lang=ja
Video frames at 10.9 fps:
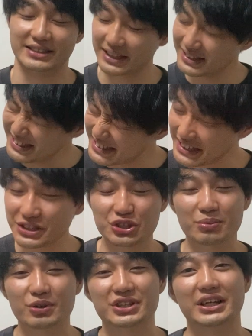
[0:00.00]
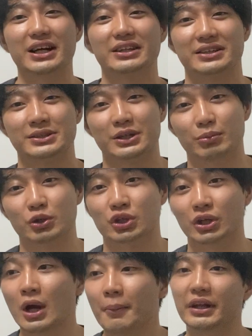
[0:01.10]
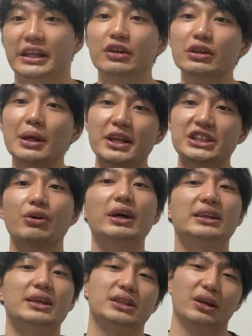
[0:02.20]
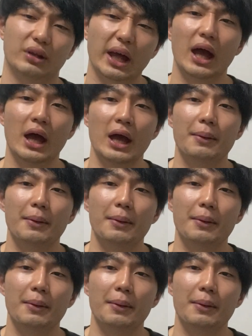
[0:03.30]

全然注目してなかったんですけど、僕。まあ、2軍でめっちゃ良かったんですけどね。